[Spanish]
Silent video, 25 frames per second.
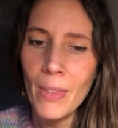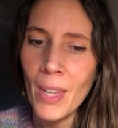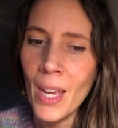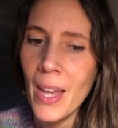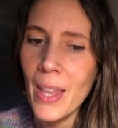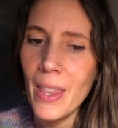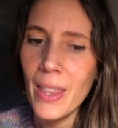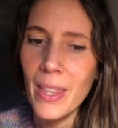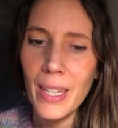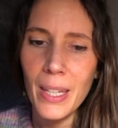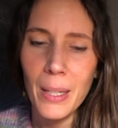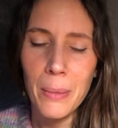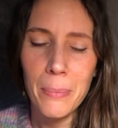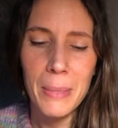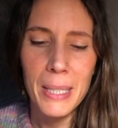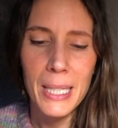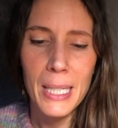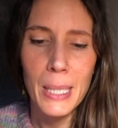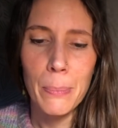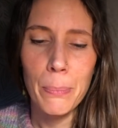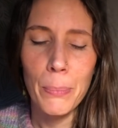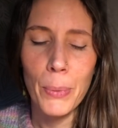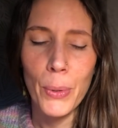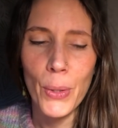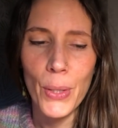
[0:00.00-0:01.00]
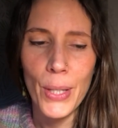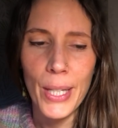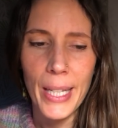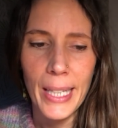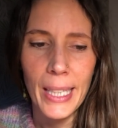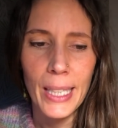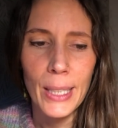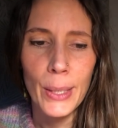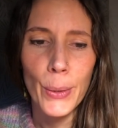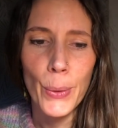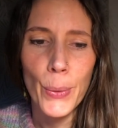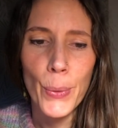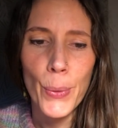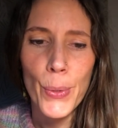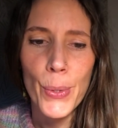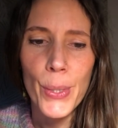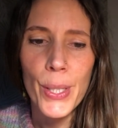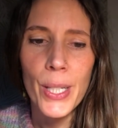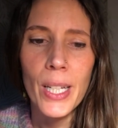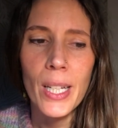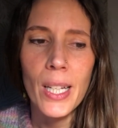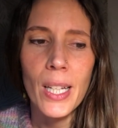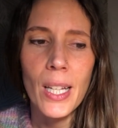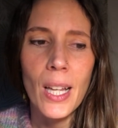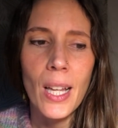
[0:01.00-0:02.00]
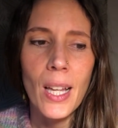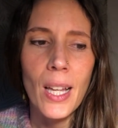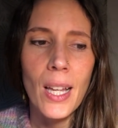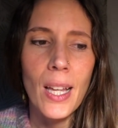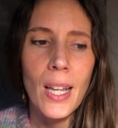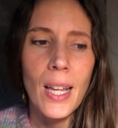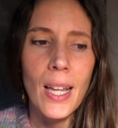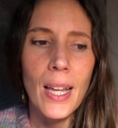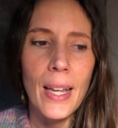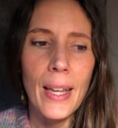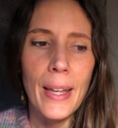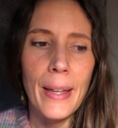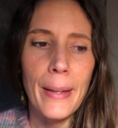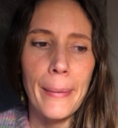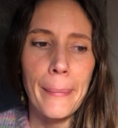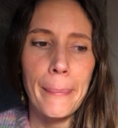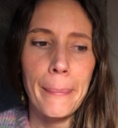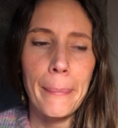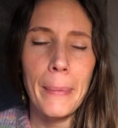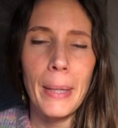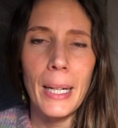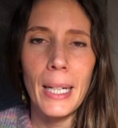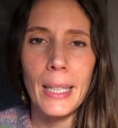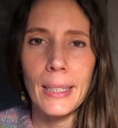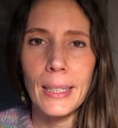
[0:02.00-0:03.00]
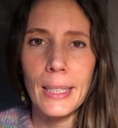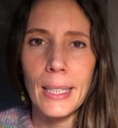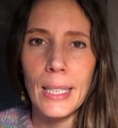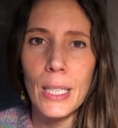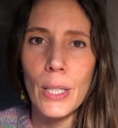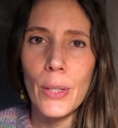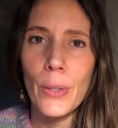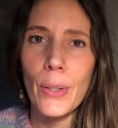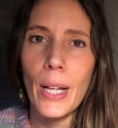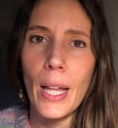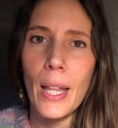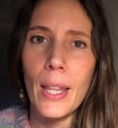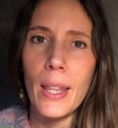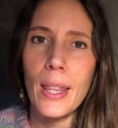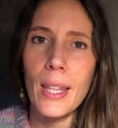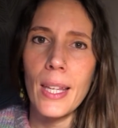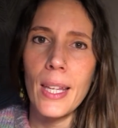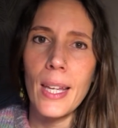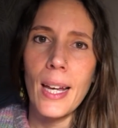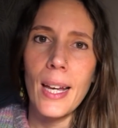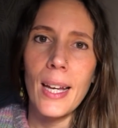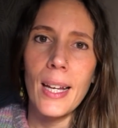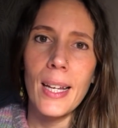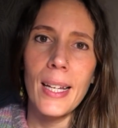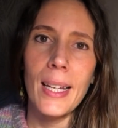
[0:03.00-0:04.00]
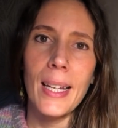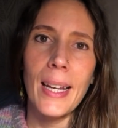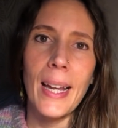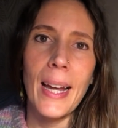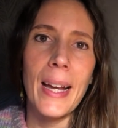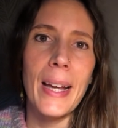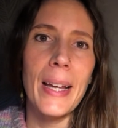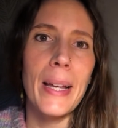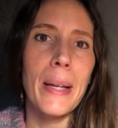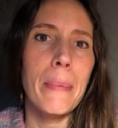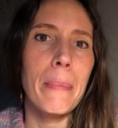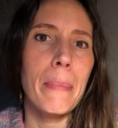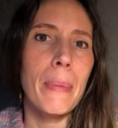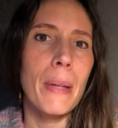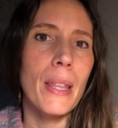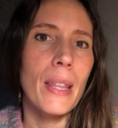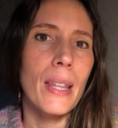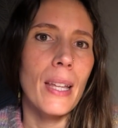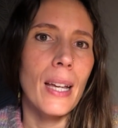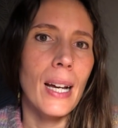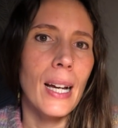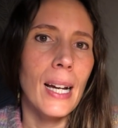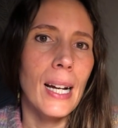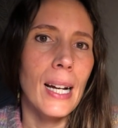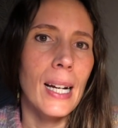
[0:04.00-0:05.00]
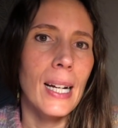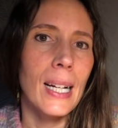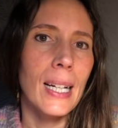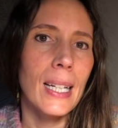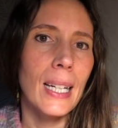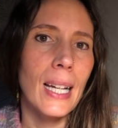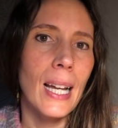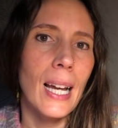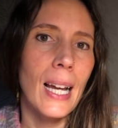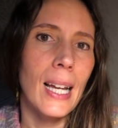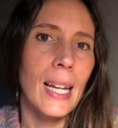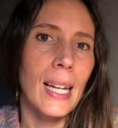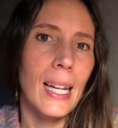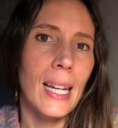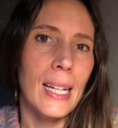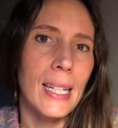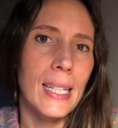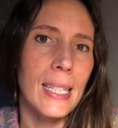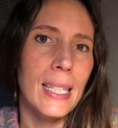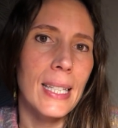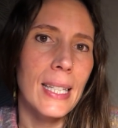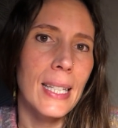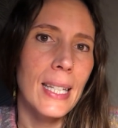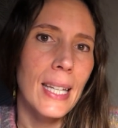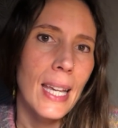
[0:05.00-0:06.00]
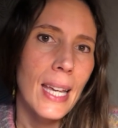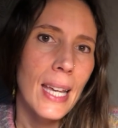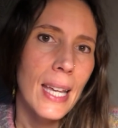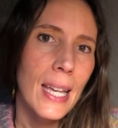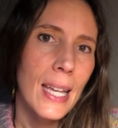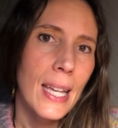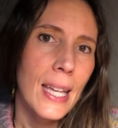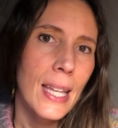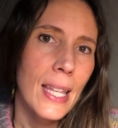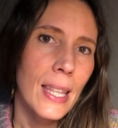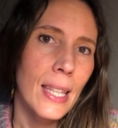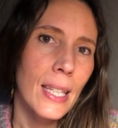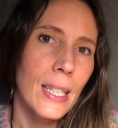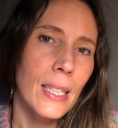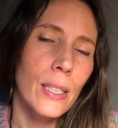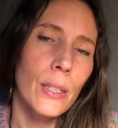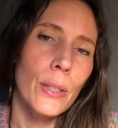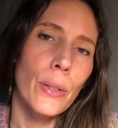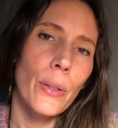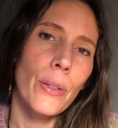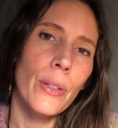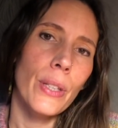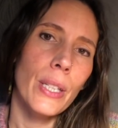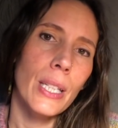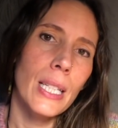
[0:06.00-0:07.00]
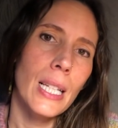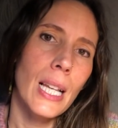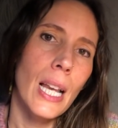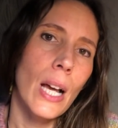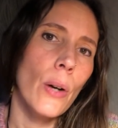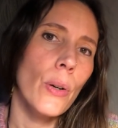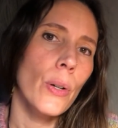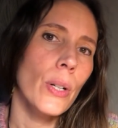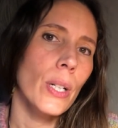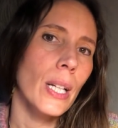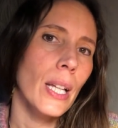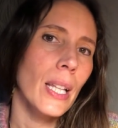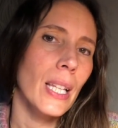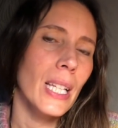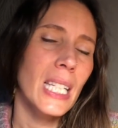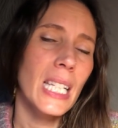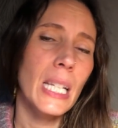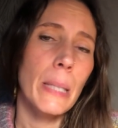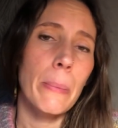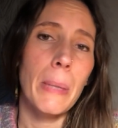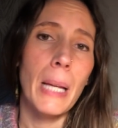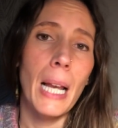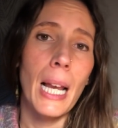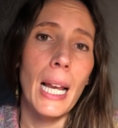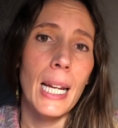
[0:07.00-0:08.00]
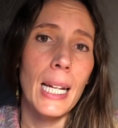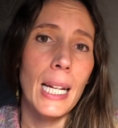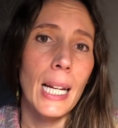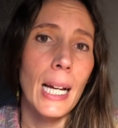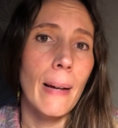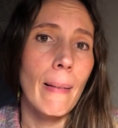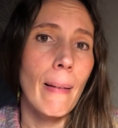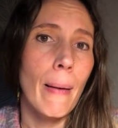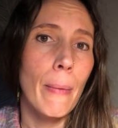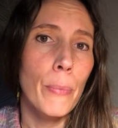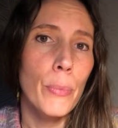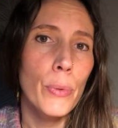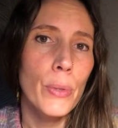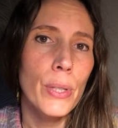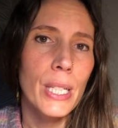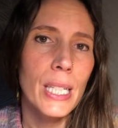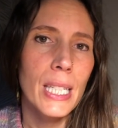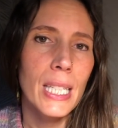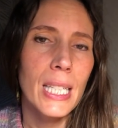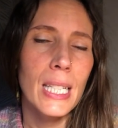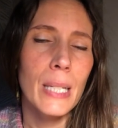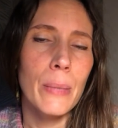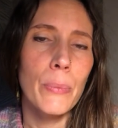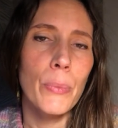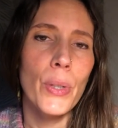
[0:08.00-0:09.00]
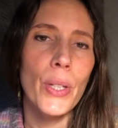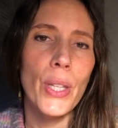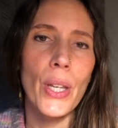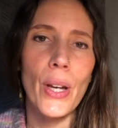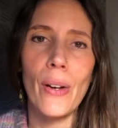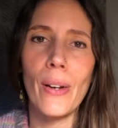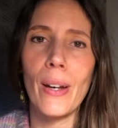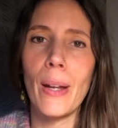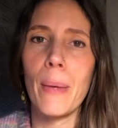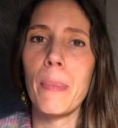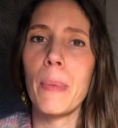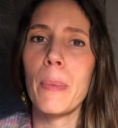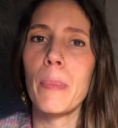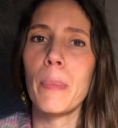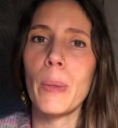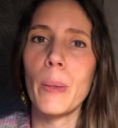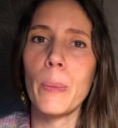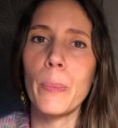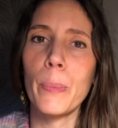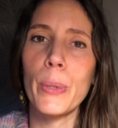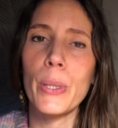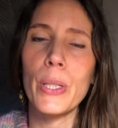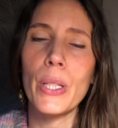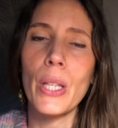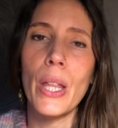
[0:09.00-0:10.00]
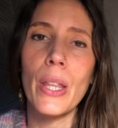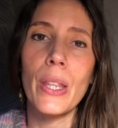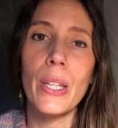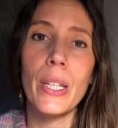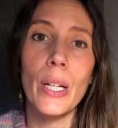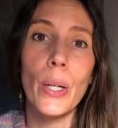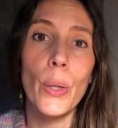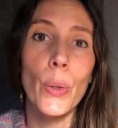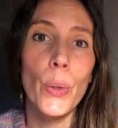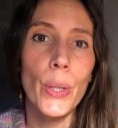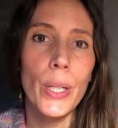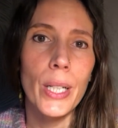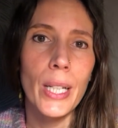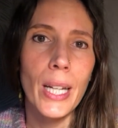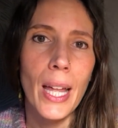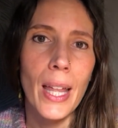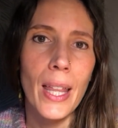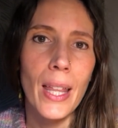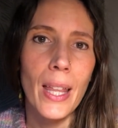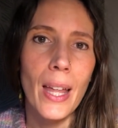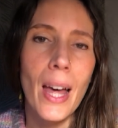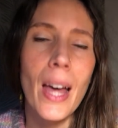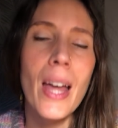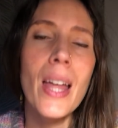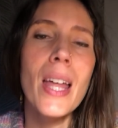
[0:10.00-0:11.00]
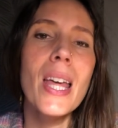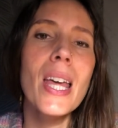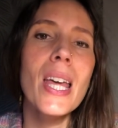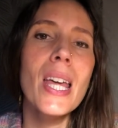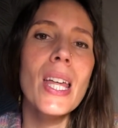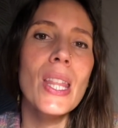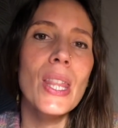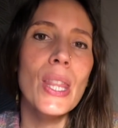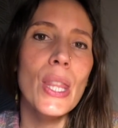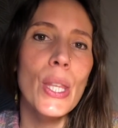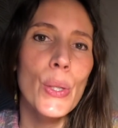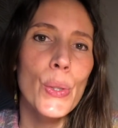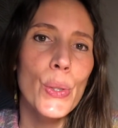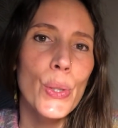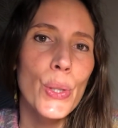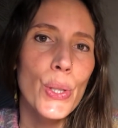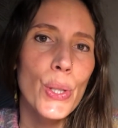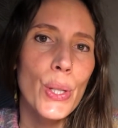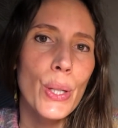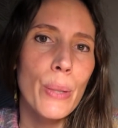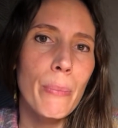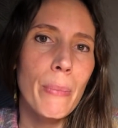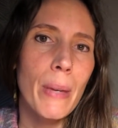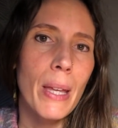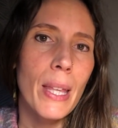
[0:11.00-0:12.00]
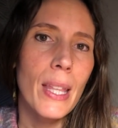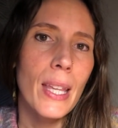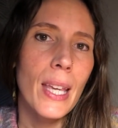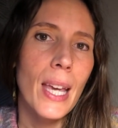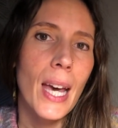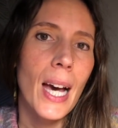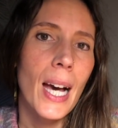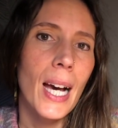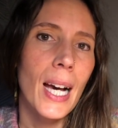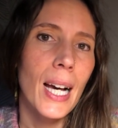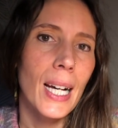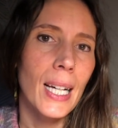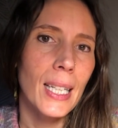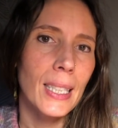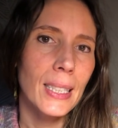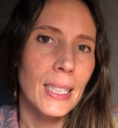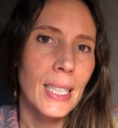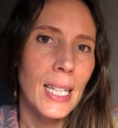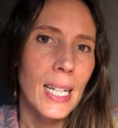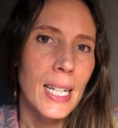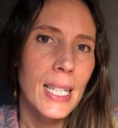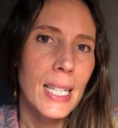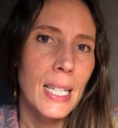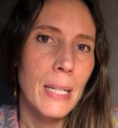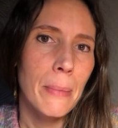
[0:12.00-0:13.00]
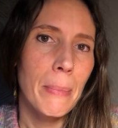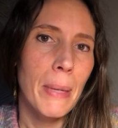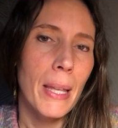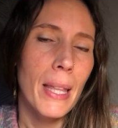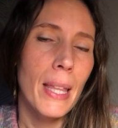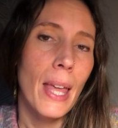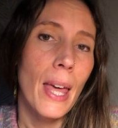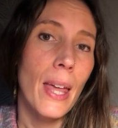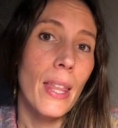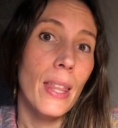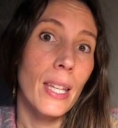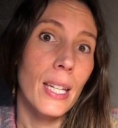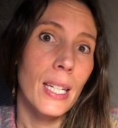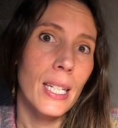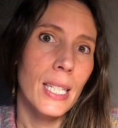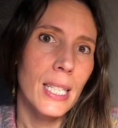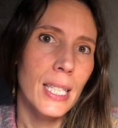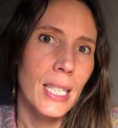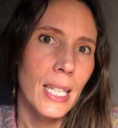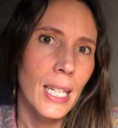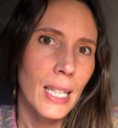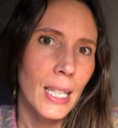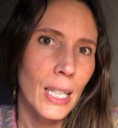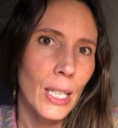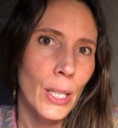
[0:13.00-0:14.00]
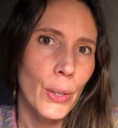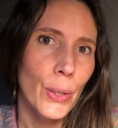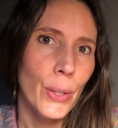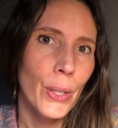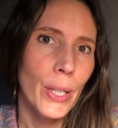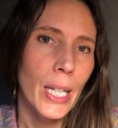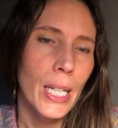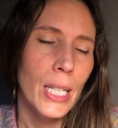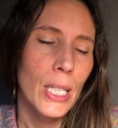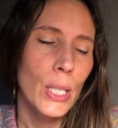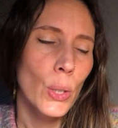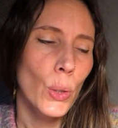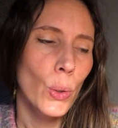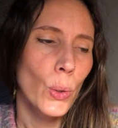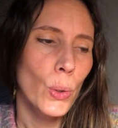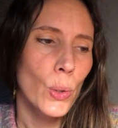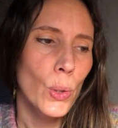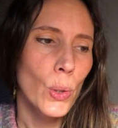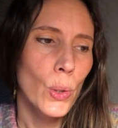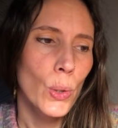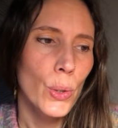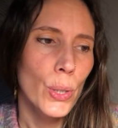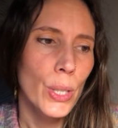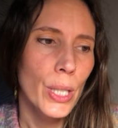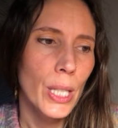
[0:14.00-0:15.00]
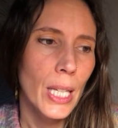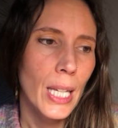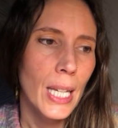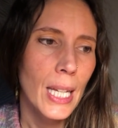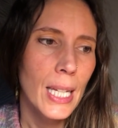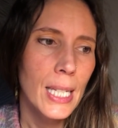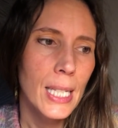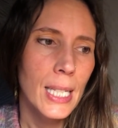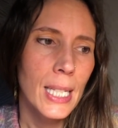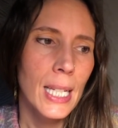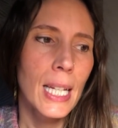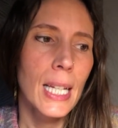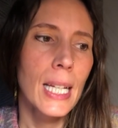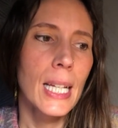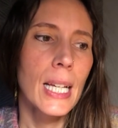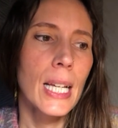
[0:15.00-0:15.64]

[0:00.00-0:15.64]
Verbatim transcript: hacer mis proyectos. Em, antes lo que hacía era empezar a las 10, entonces la jornada se me alargaba muchísimo y ahora me he propuesto hacer jornada de 8 y media a 3 y media, hacer 7 horas todos los días,